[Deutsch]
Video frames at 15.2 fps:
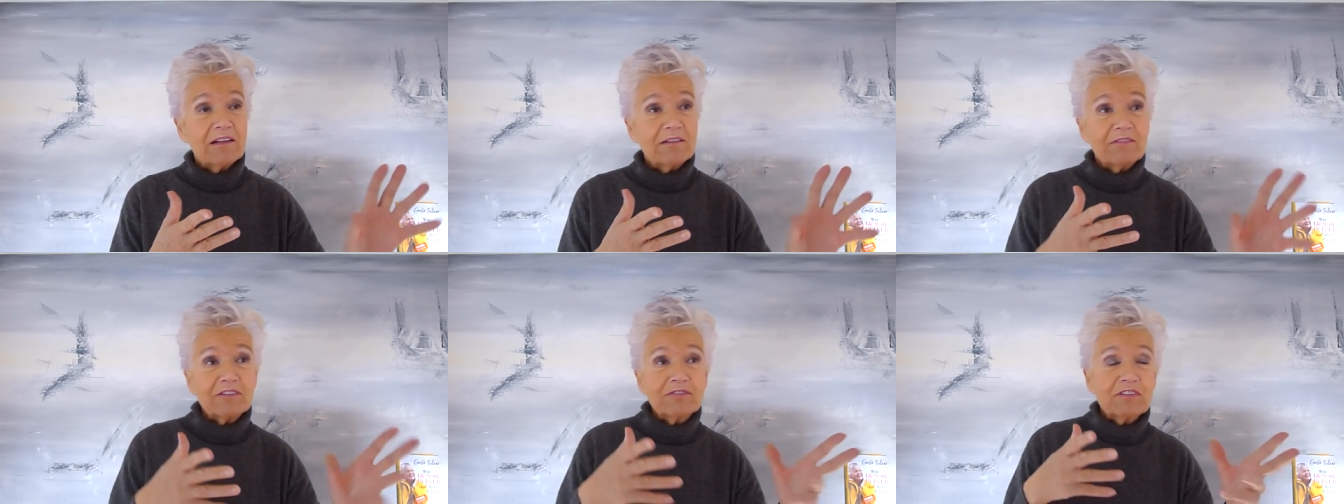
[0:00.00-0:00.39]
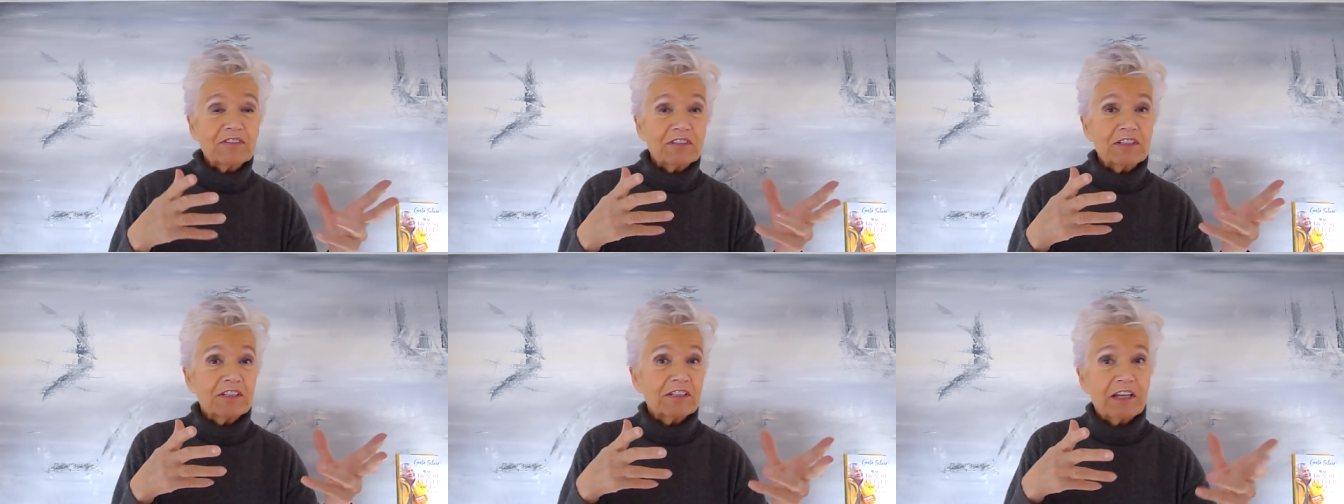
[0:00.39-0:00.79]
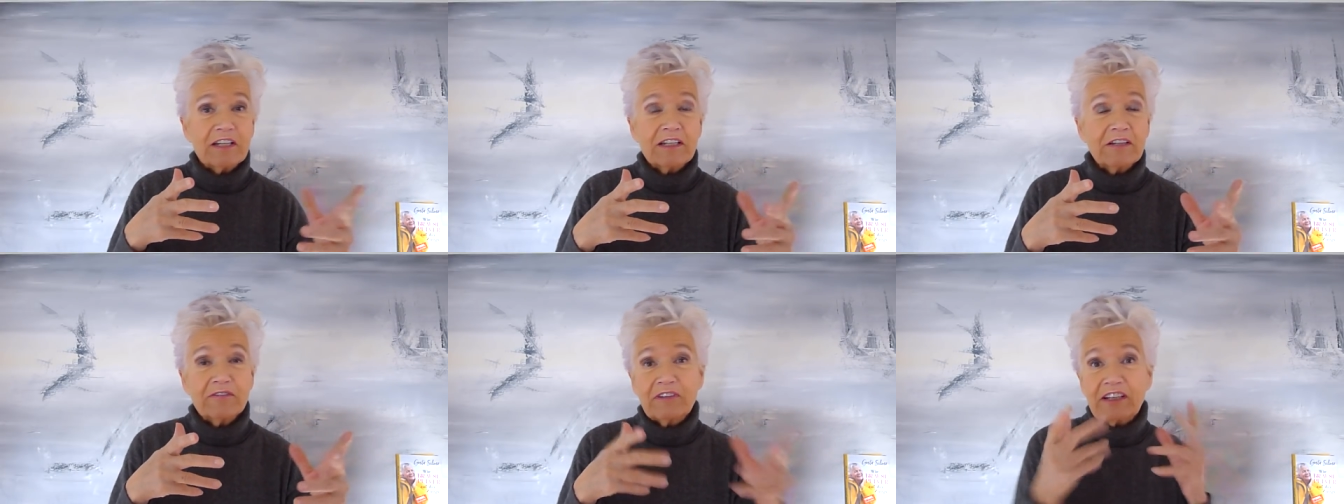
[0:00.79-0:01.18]
was weiß ich, in
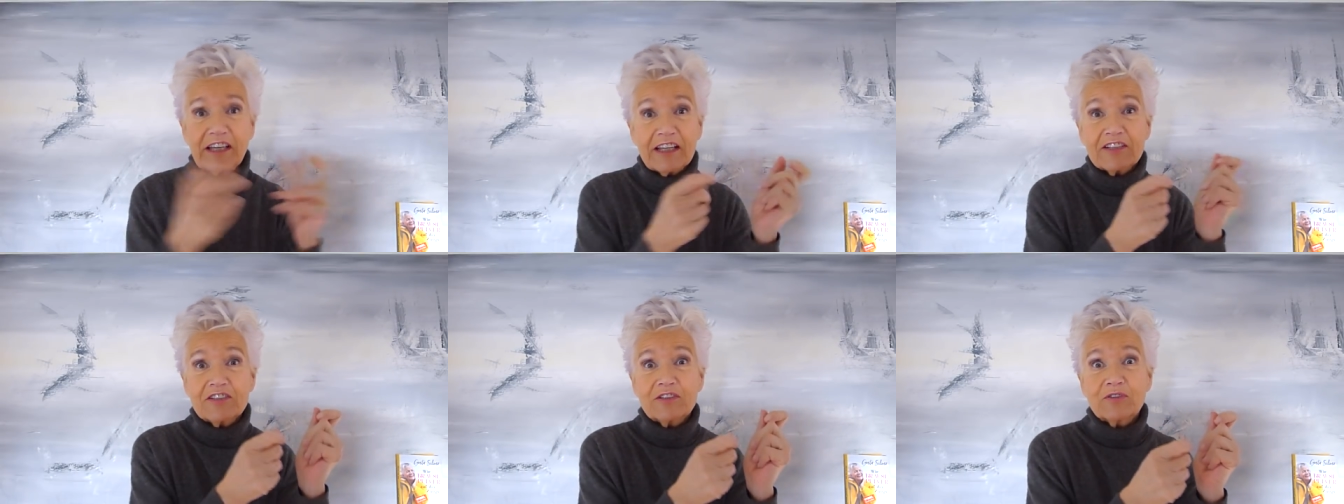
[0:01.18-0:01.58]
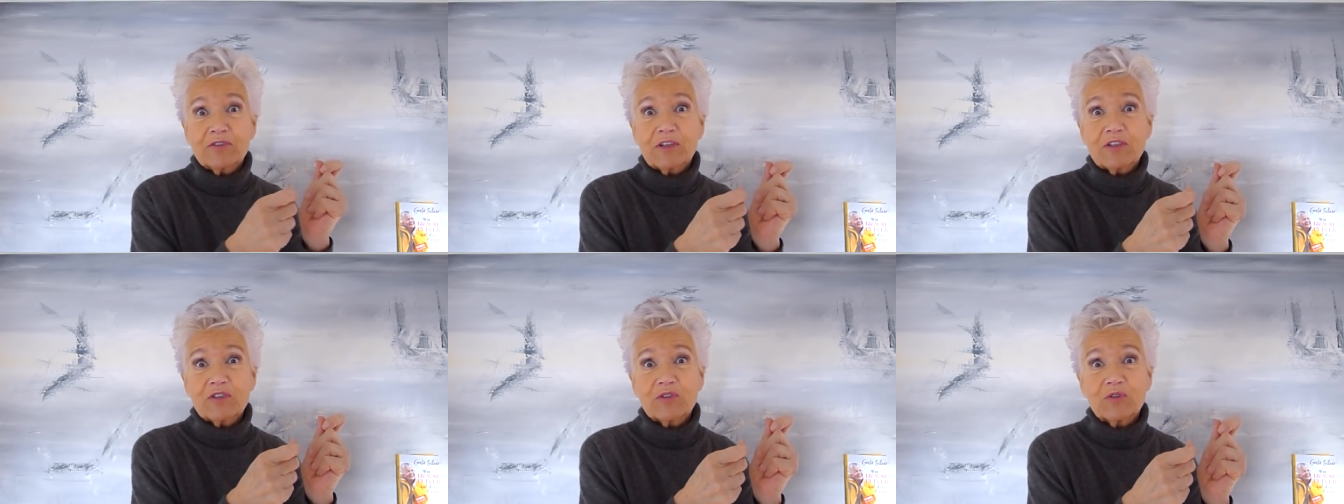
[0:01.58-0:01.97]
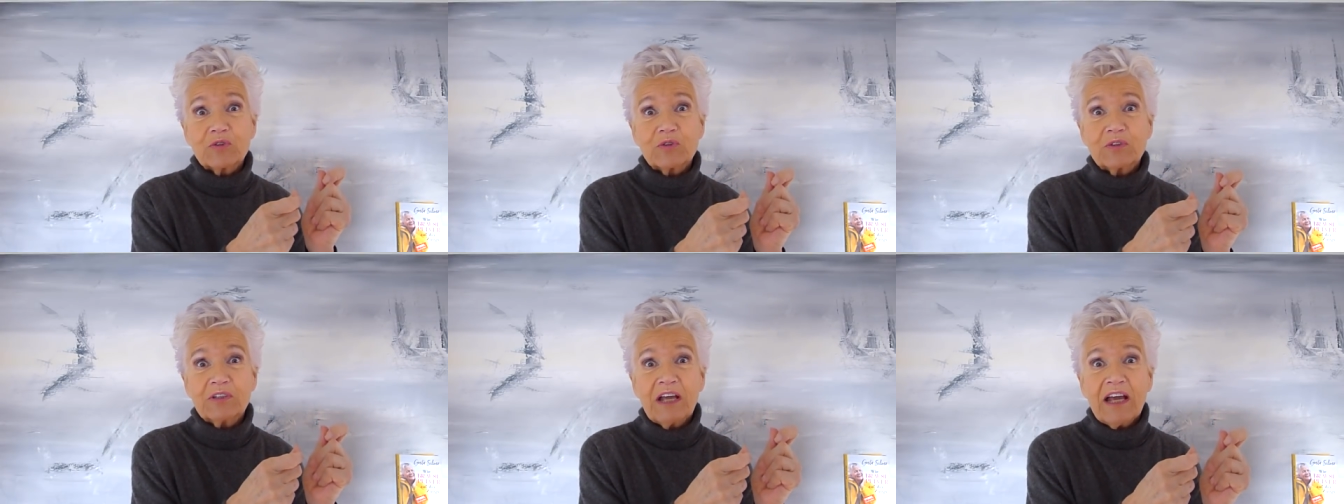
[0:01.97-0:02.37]
einer
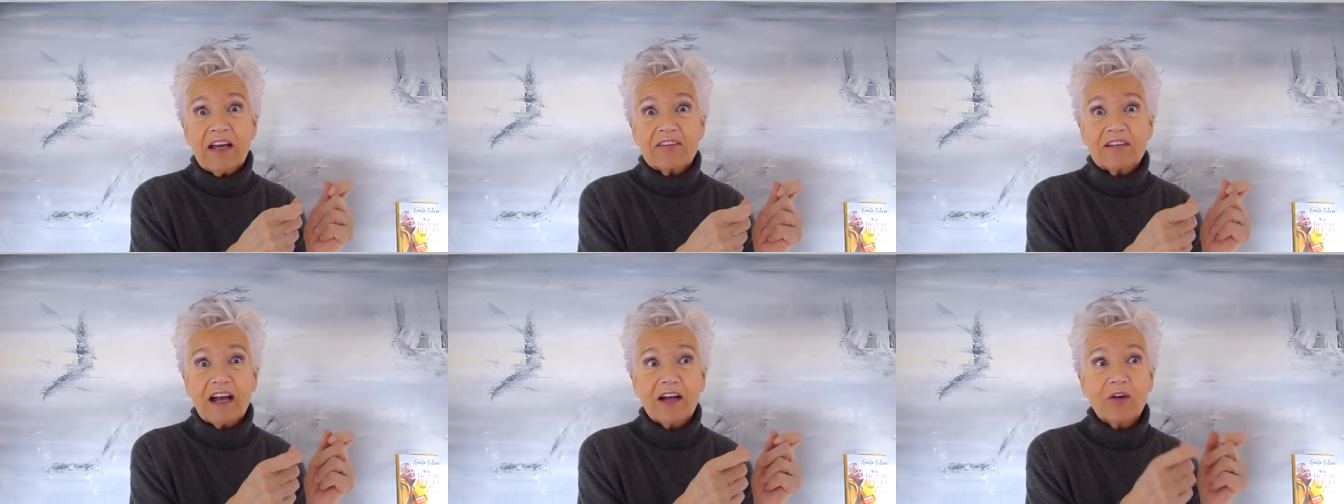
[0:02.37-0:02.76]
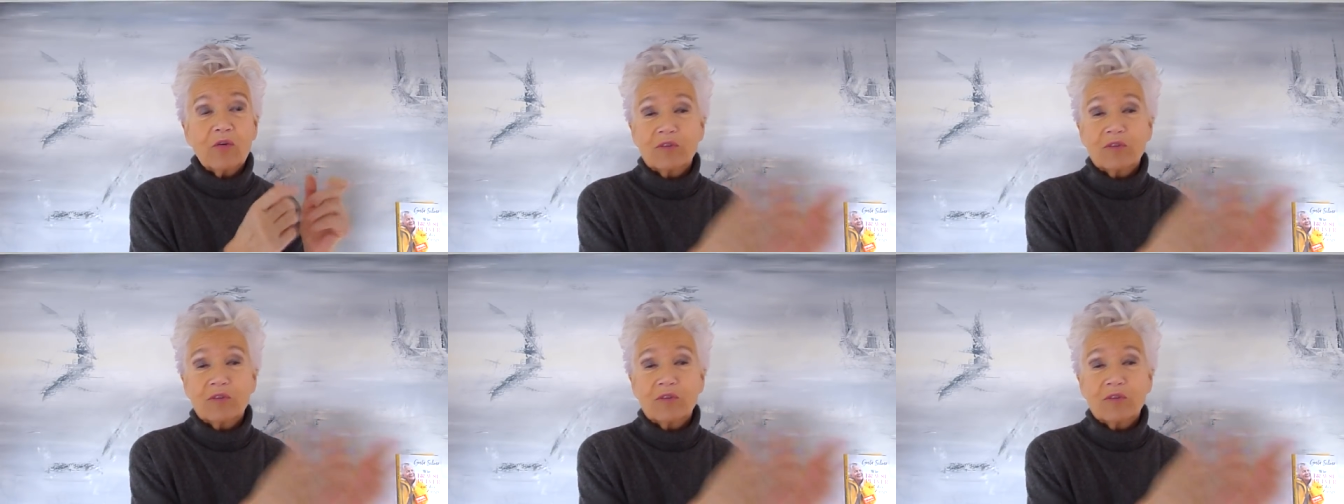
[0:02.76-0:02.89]
Verkehrssituation sagen,